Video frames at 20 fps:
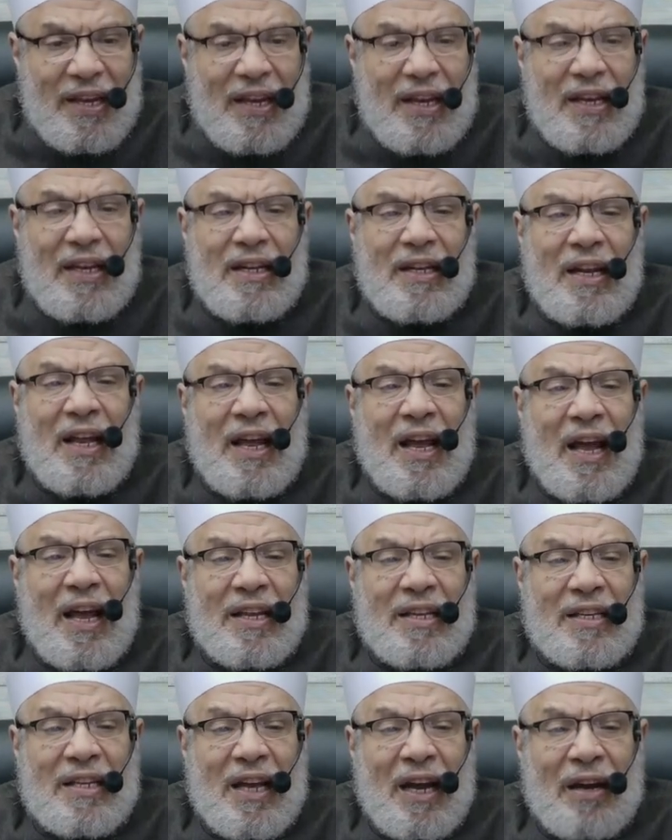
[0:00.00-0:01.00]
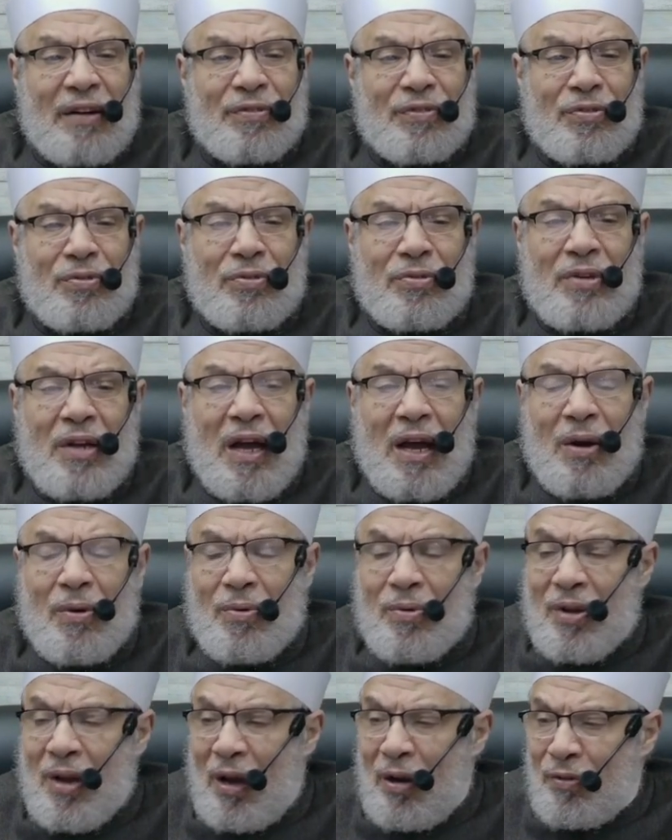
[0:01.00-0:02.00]
إلا أن يعفون
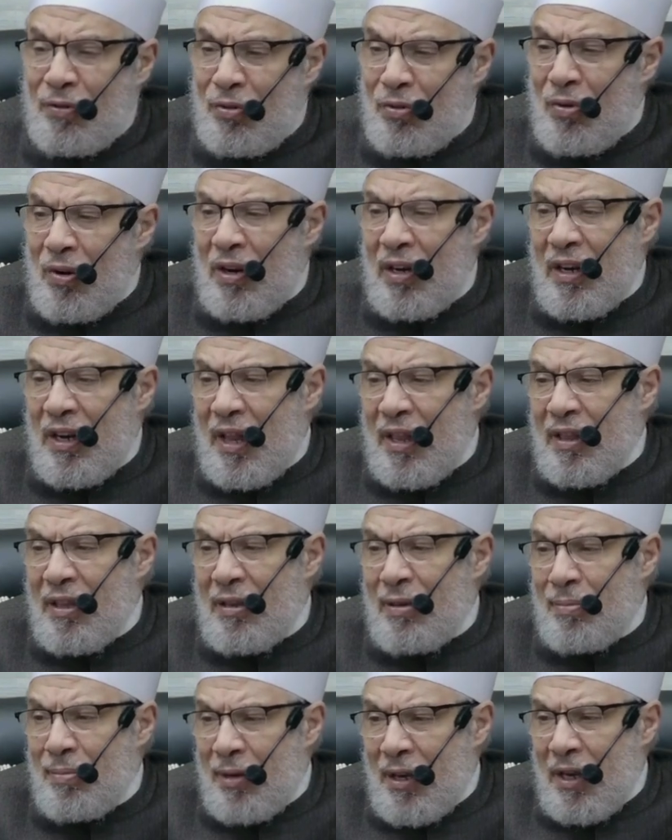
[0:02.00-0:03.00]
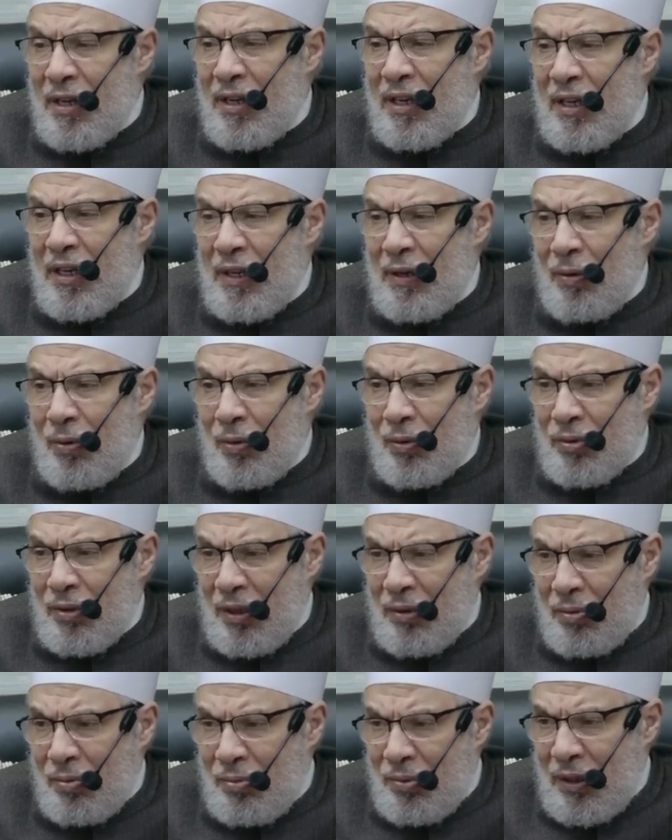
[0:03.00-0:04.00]
أو يعفو الذي بيده عقدة
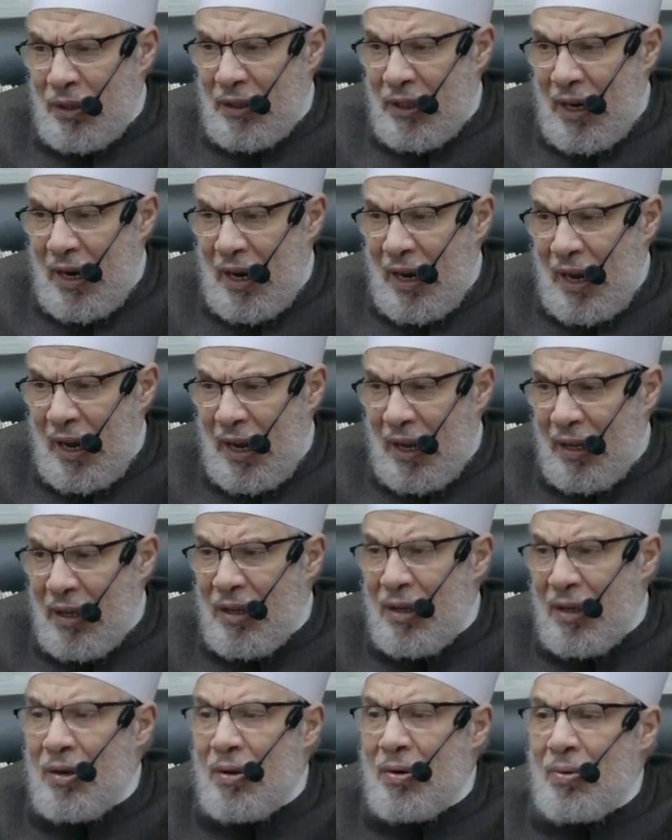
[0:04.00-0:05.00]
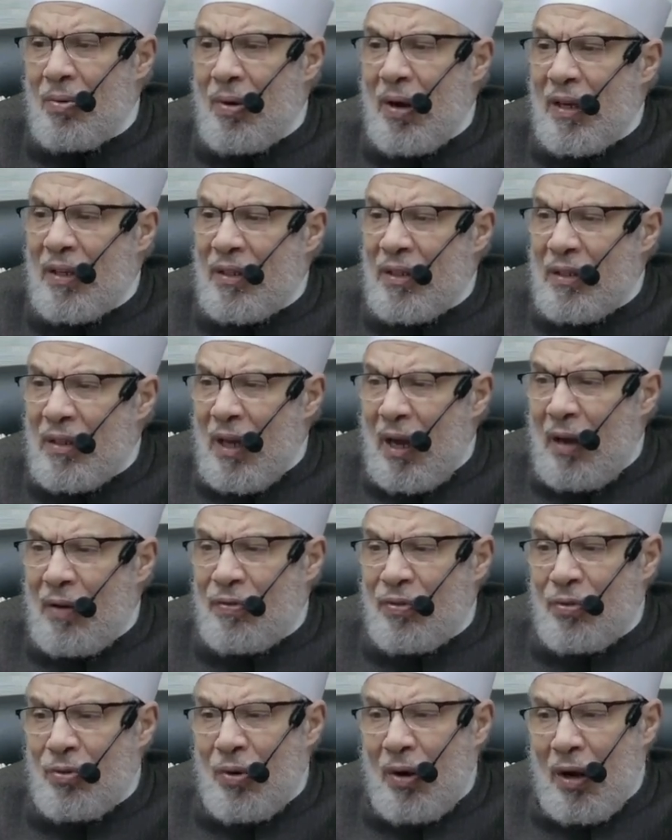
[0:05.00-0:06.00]
النكاح وأن
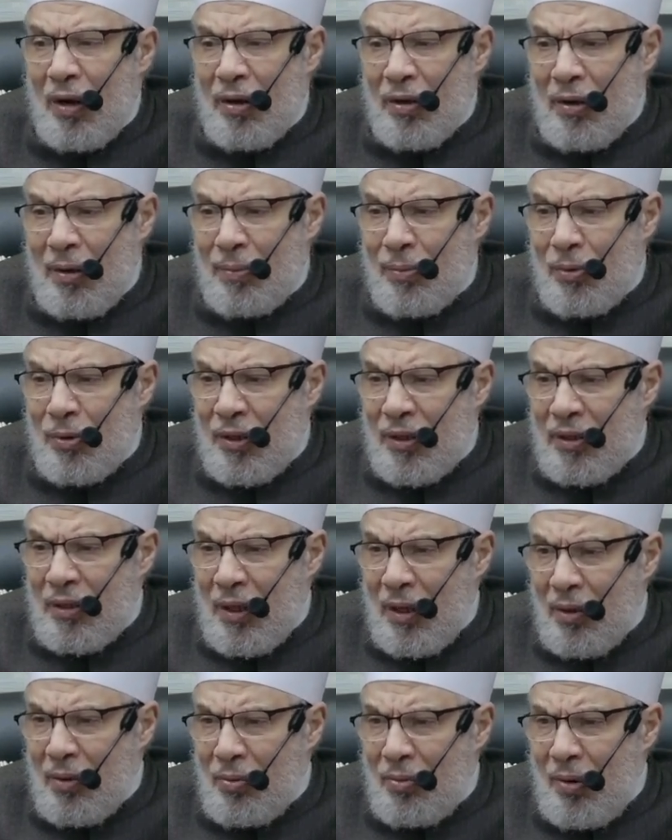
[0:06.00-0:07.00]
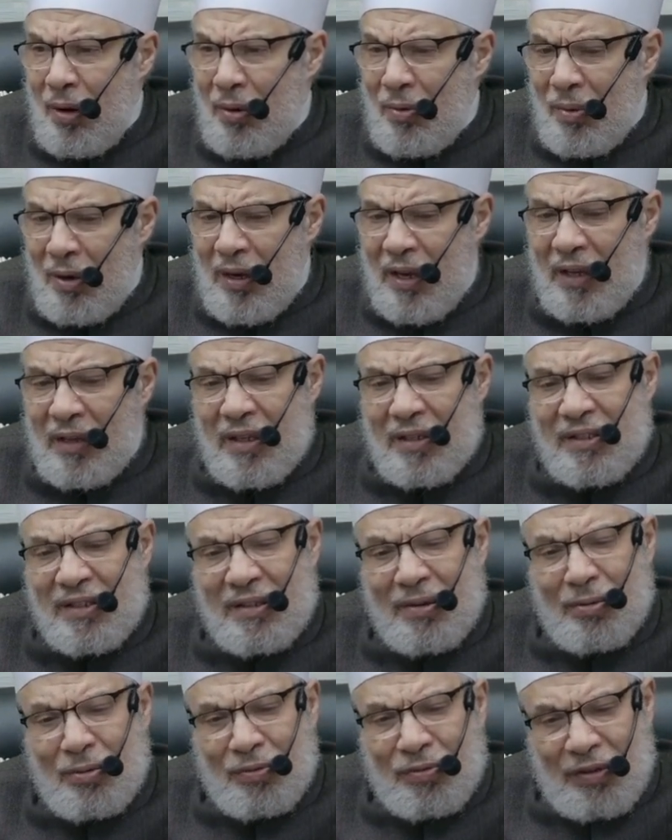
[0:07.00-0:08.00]
تعفوا أقرب للتقوى ولا
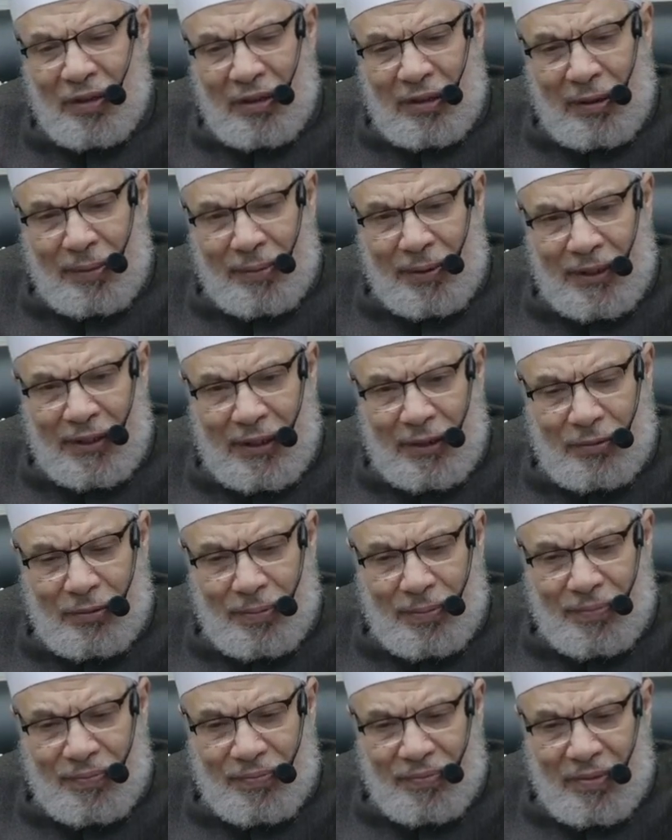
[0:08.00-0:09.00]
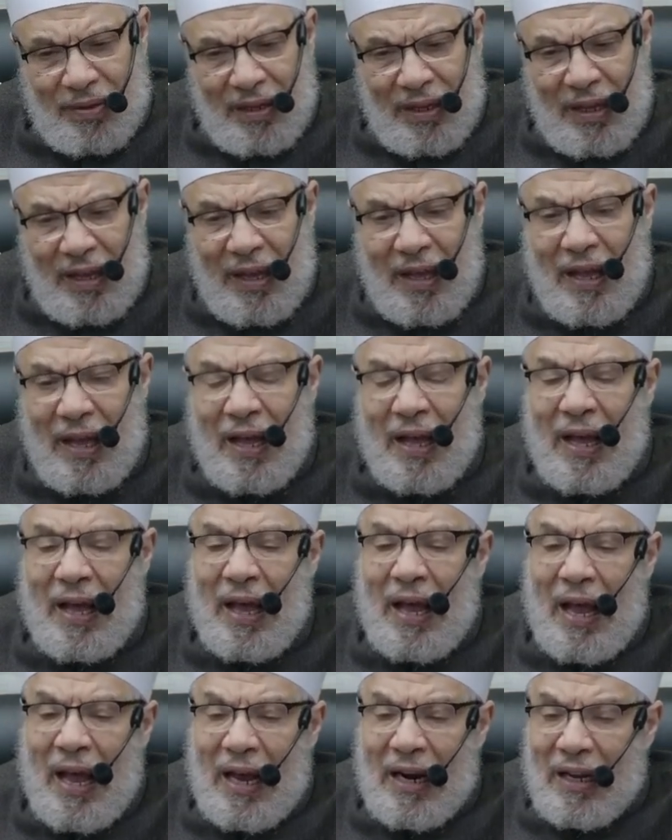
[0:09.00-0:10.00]
تنسوا الفضل بينكم
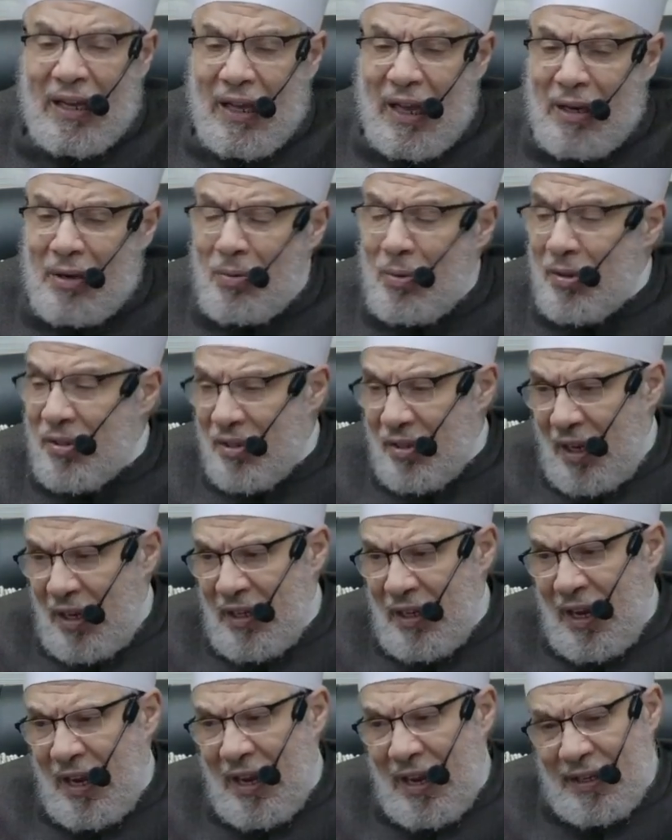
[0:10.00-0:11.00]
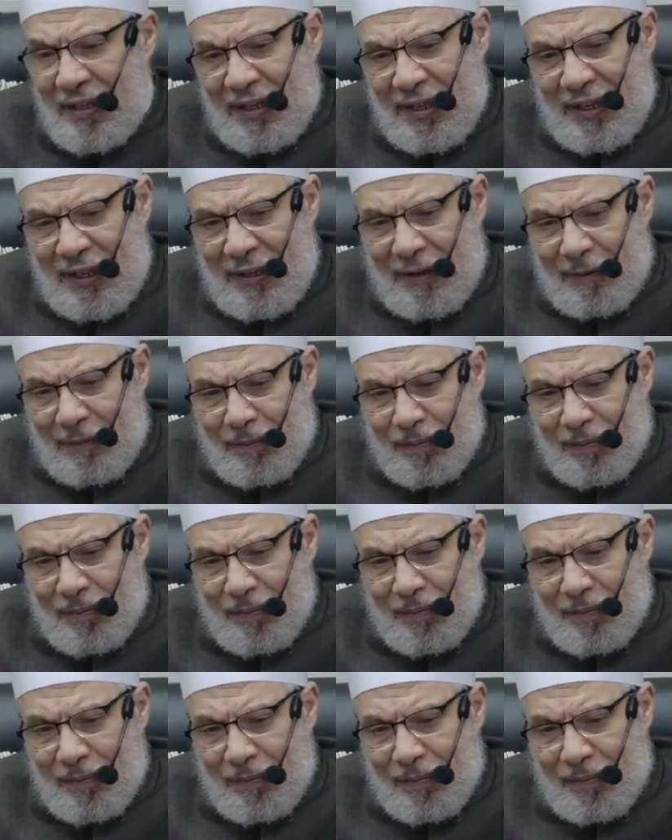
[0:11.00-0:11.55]
الخلوة الصحيحة يعني إيه؟